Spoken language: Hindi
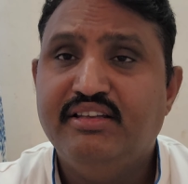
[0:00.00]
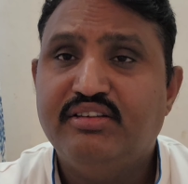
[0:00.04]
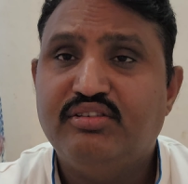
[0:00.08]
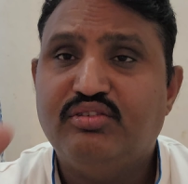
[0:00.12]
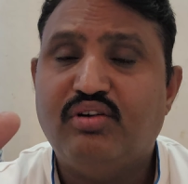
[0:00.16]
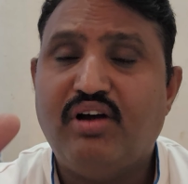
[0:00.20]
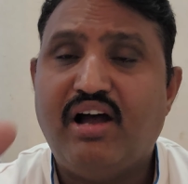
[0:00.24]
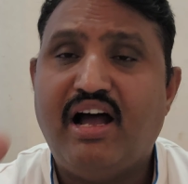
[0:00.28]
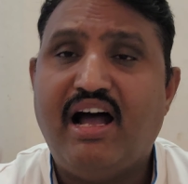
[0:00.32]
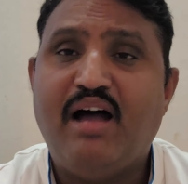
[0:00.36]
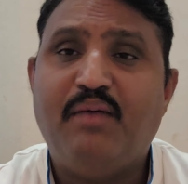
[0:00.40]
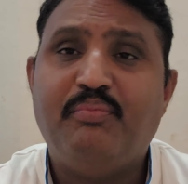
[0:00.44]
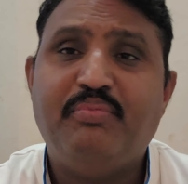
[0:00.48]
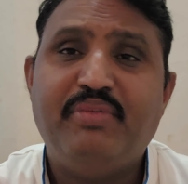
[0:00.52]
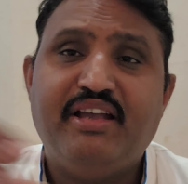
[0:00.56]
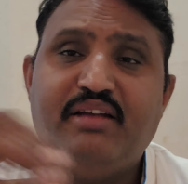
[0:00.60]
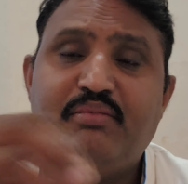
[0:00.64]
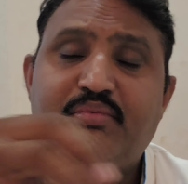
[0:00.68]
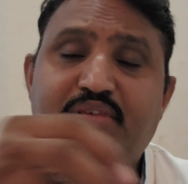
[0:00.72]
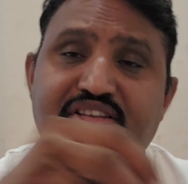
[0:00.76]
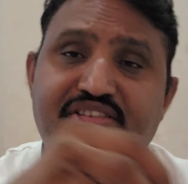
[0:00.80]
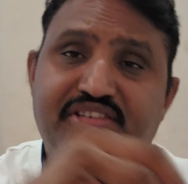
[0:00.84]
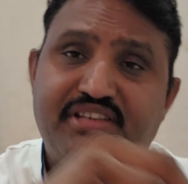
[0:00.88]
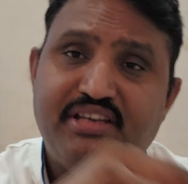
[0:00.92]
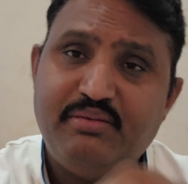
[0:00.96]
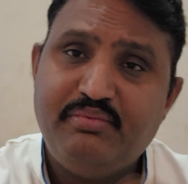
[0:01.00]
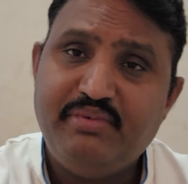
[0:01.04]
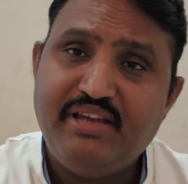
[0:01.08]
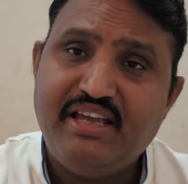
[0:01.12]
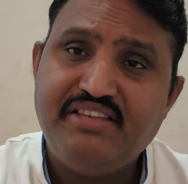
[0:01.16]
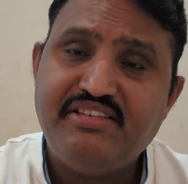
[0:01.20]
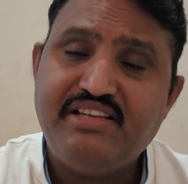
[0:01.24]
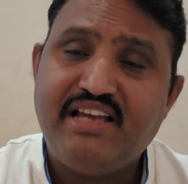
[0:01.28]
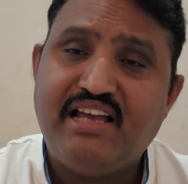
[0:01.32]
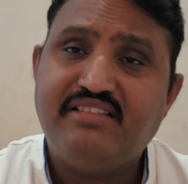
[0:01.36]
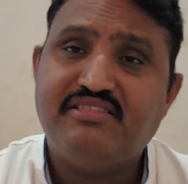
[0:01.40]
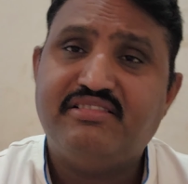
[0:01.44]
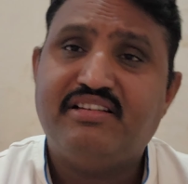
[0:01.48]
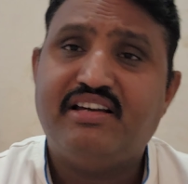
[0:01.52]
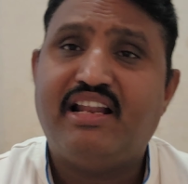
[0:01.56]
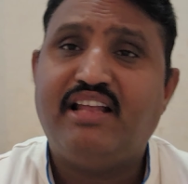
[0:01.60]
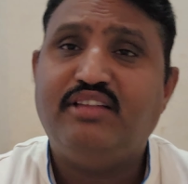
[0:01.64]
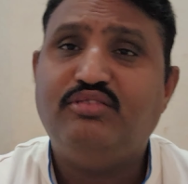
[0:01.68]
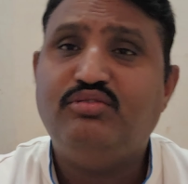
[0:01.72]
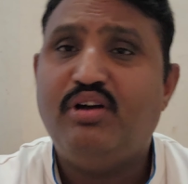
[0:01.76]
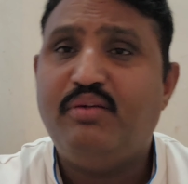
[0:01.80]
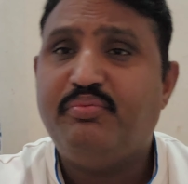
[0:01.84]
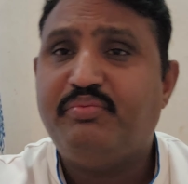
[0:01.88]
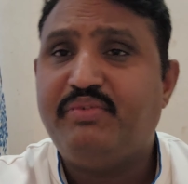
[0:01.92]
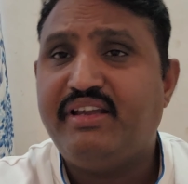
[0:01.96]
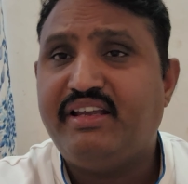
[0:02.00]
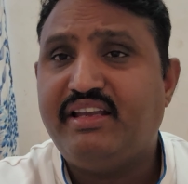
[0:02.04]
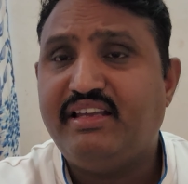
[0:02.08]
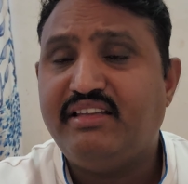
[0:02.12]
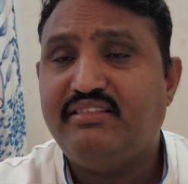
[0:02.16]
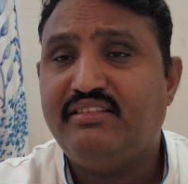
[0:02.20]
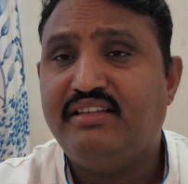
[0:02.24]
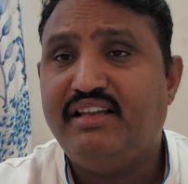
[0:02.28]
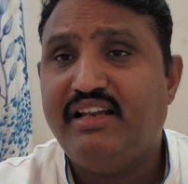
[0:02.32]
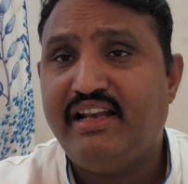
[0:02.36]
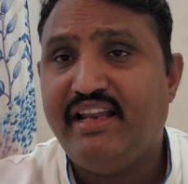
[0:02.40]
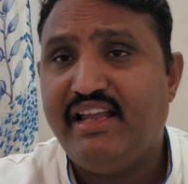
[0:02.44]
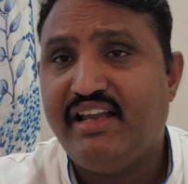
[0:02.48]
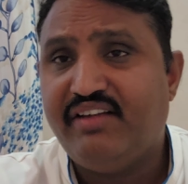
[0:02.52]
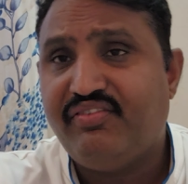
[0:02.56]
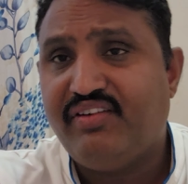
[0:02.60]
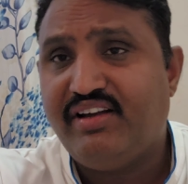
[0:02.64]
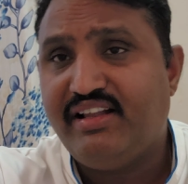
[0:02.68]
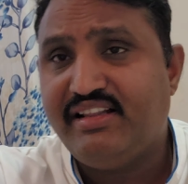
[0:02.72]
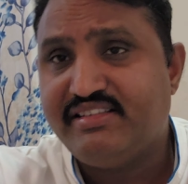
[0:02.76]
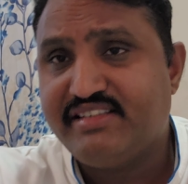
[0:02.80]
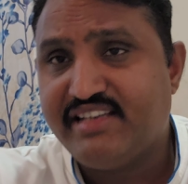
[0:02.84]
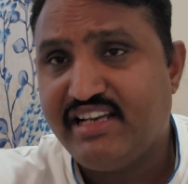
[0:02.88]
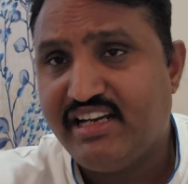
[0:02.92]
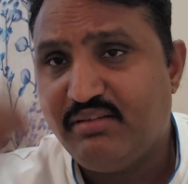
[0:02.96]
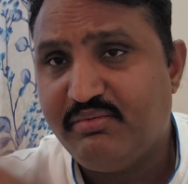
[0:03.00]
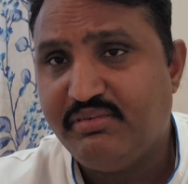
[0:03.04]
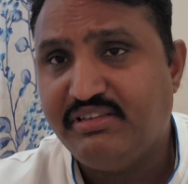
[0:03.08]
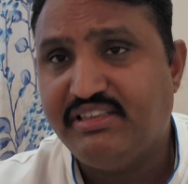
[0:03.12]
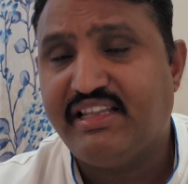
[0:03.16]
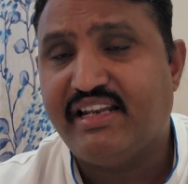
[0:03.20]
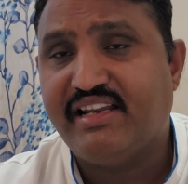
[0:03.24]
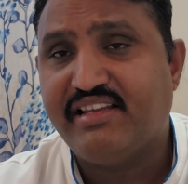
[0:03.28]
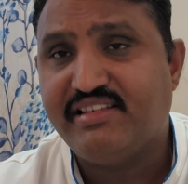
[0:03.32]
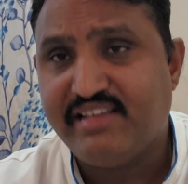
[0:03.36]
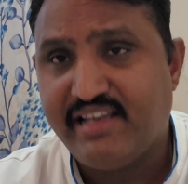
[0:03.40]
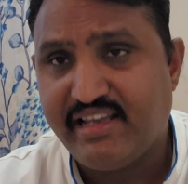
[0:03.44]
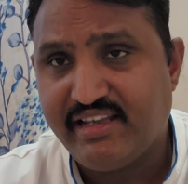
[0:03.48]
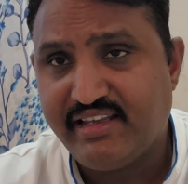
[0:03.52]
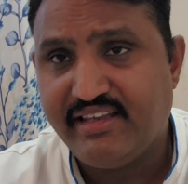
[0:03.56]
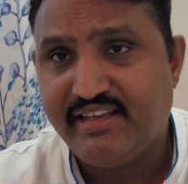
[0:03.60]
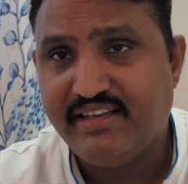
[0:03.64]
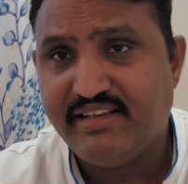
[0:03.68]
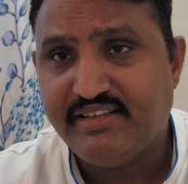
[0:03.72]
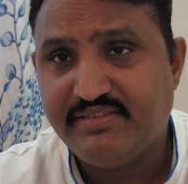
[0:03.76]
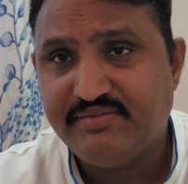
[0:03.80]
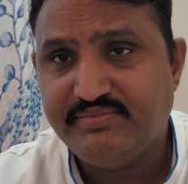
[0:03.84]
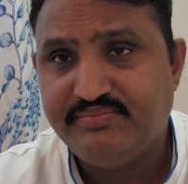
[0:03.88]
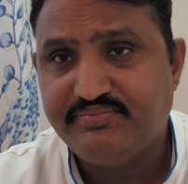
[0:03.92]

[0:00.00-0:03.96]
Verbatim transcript: तो आप एक बार सीबीआई जांच करा तो आपके कितने लेखपाल जेल में धरे जाएंगे